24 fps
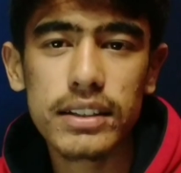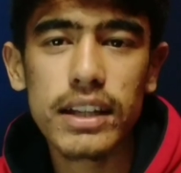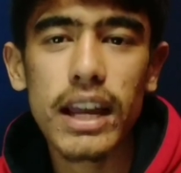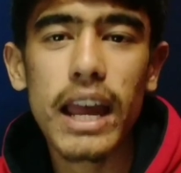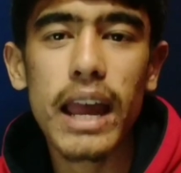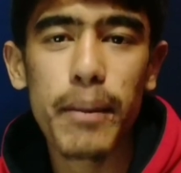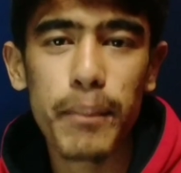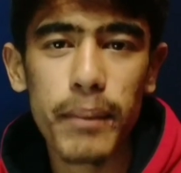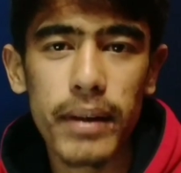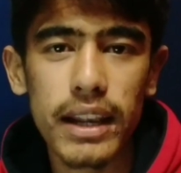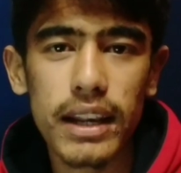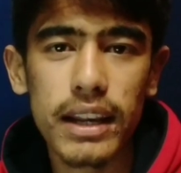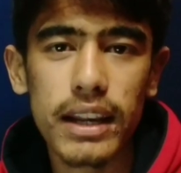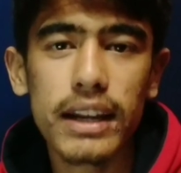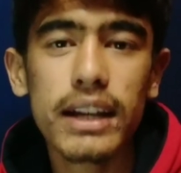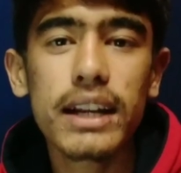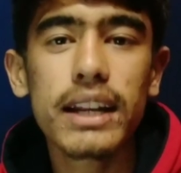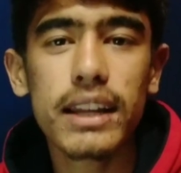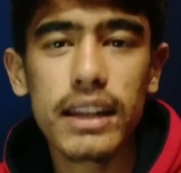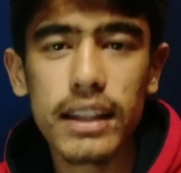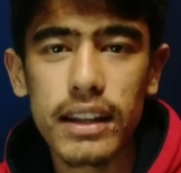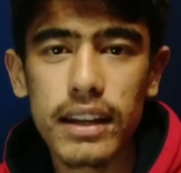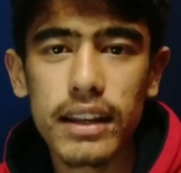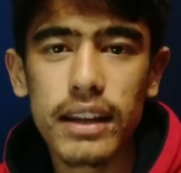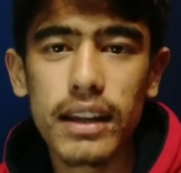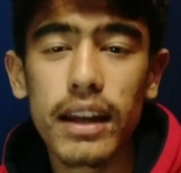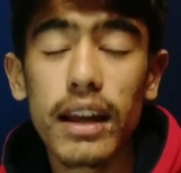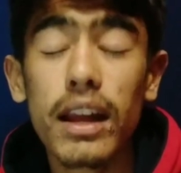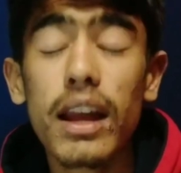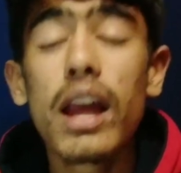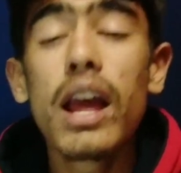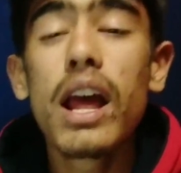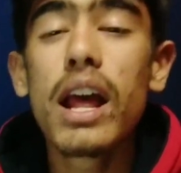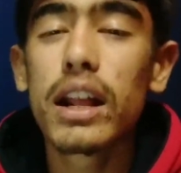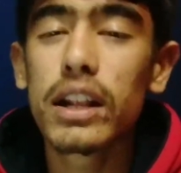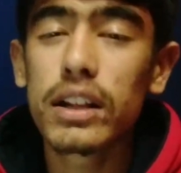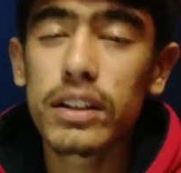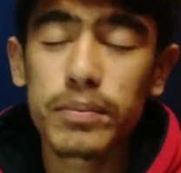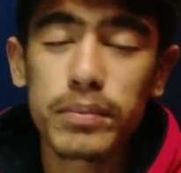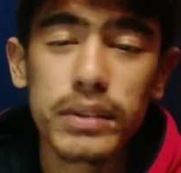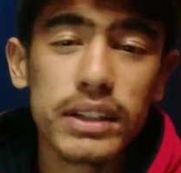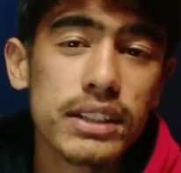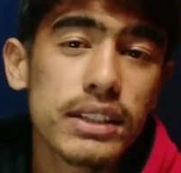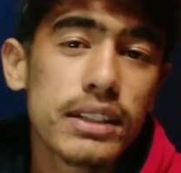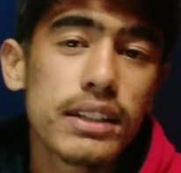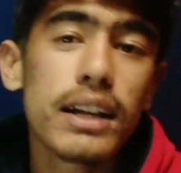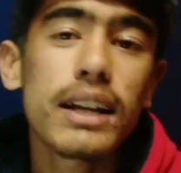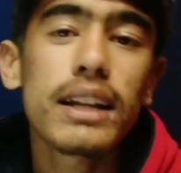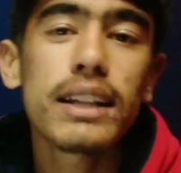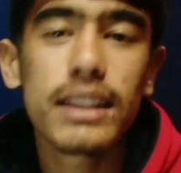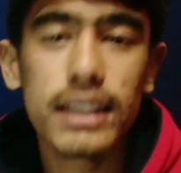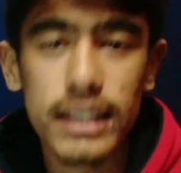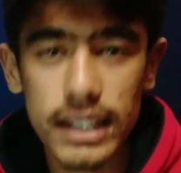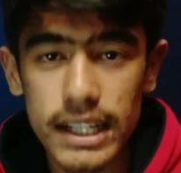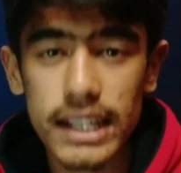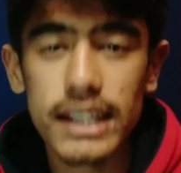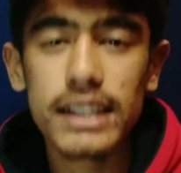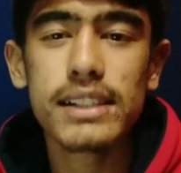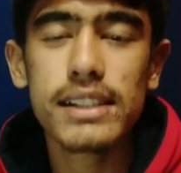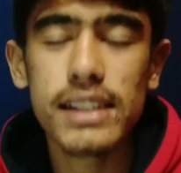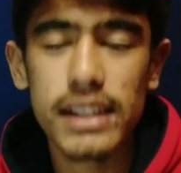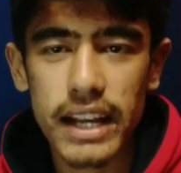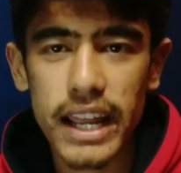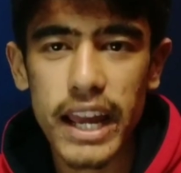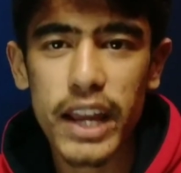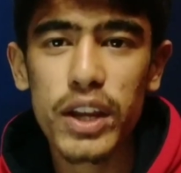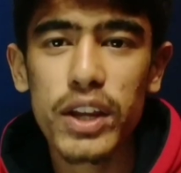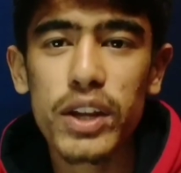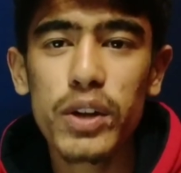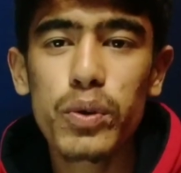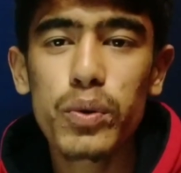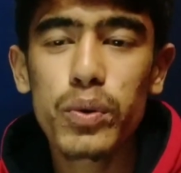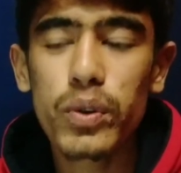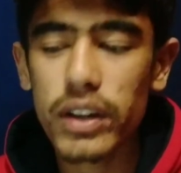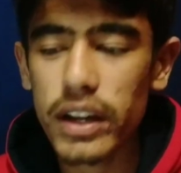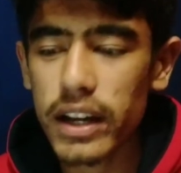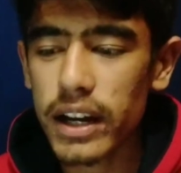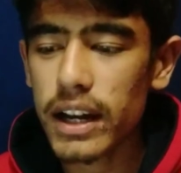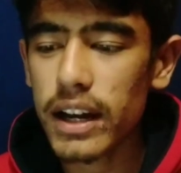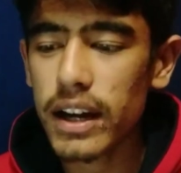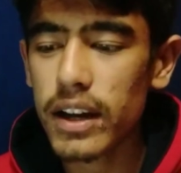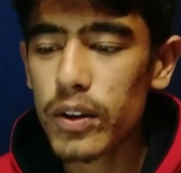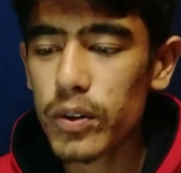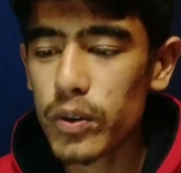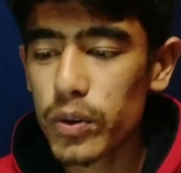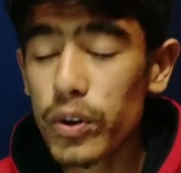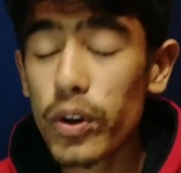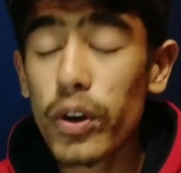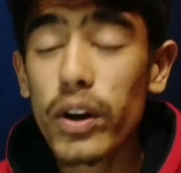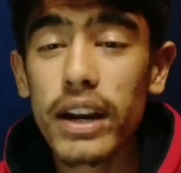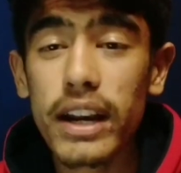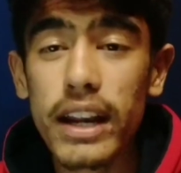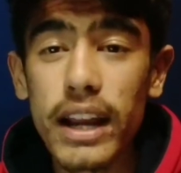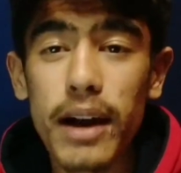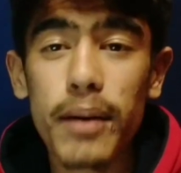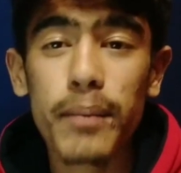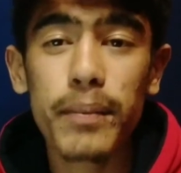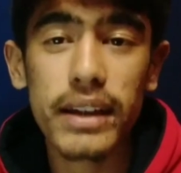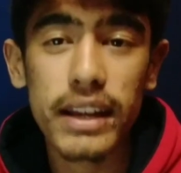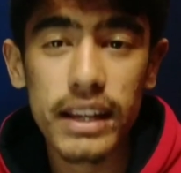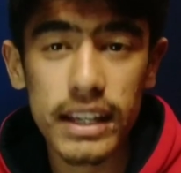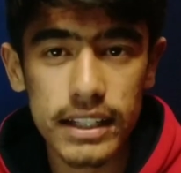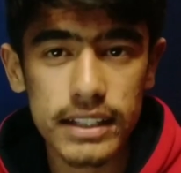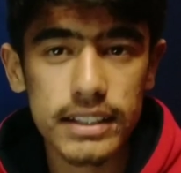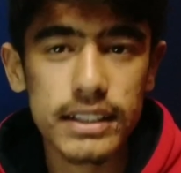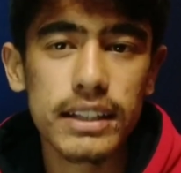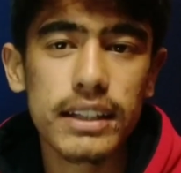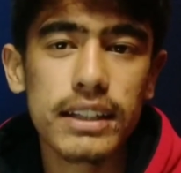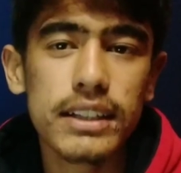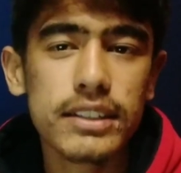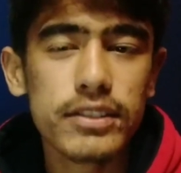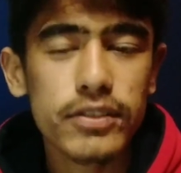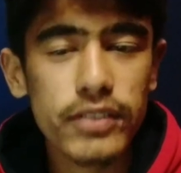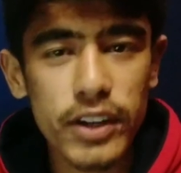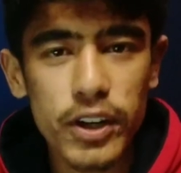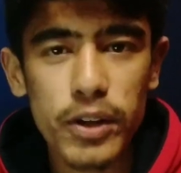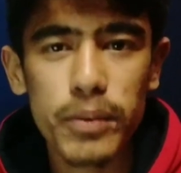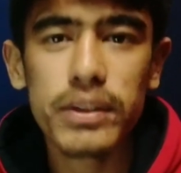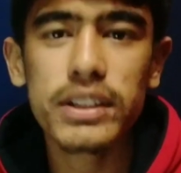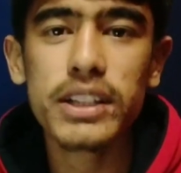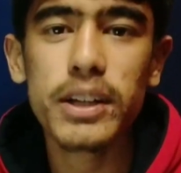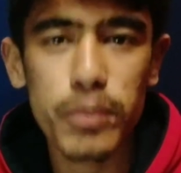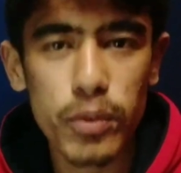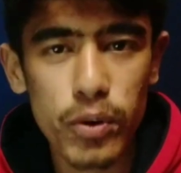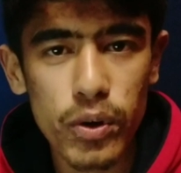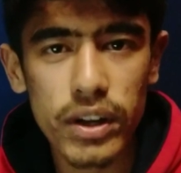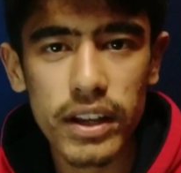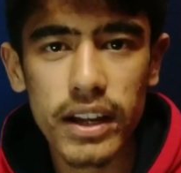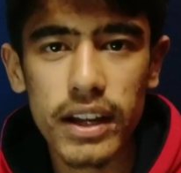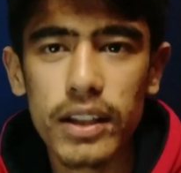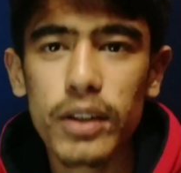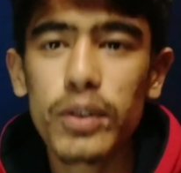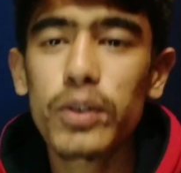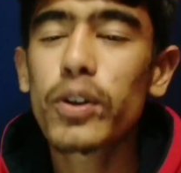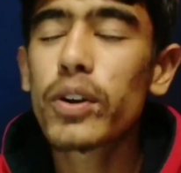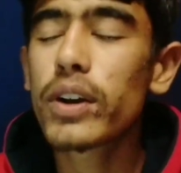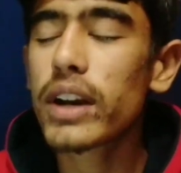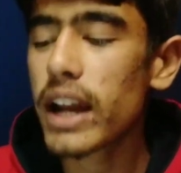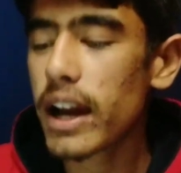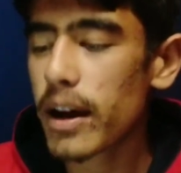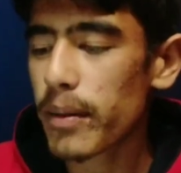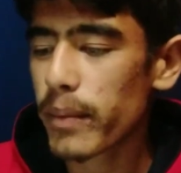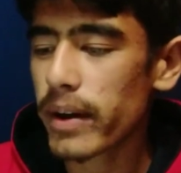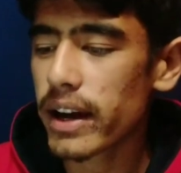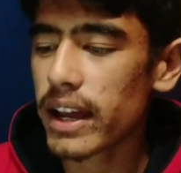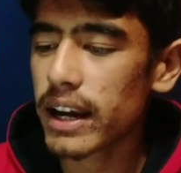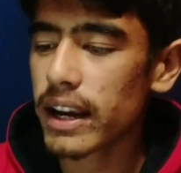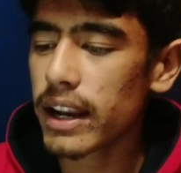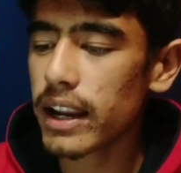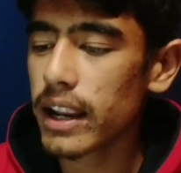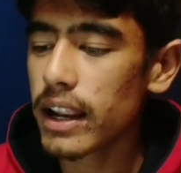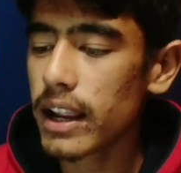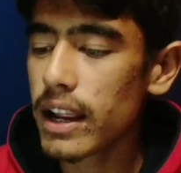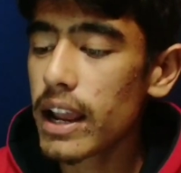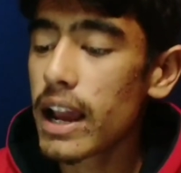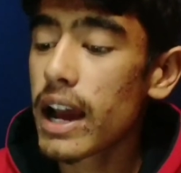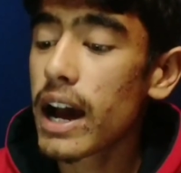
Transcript: एम एल ए टिहरी के मिस्टर दिनेश धनाई उनका उन्होंने हमें इस इस वीडियो में सपोर्ट किया था उन्होंने हमारे